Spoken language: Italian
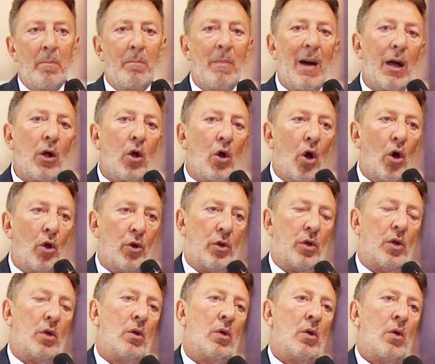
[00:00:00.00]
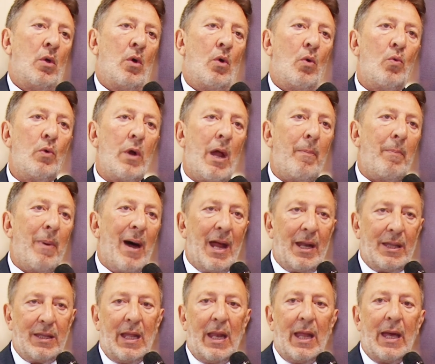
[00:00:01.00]
ma con una
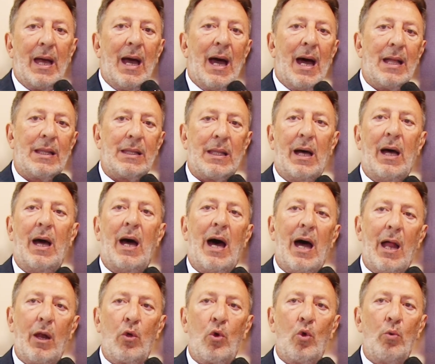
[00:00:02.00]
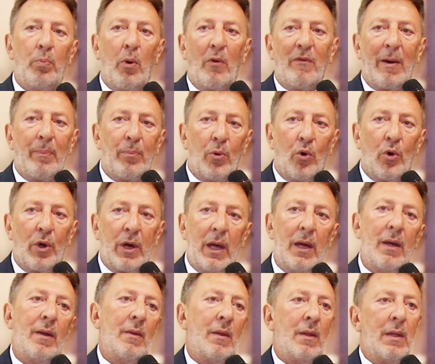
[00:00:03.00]
parte legata al gruppo
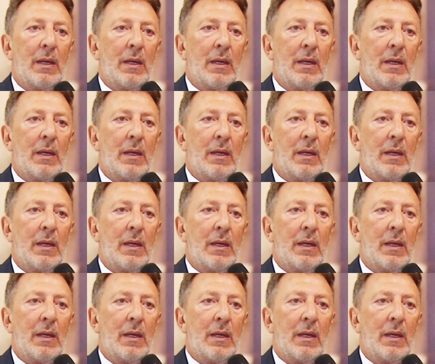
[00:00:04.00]
vapore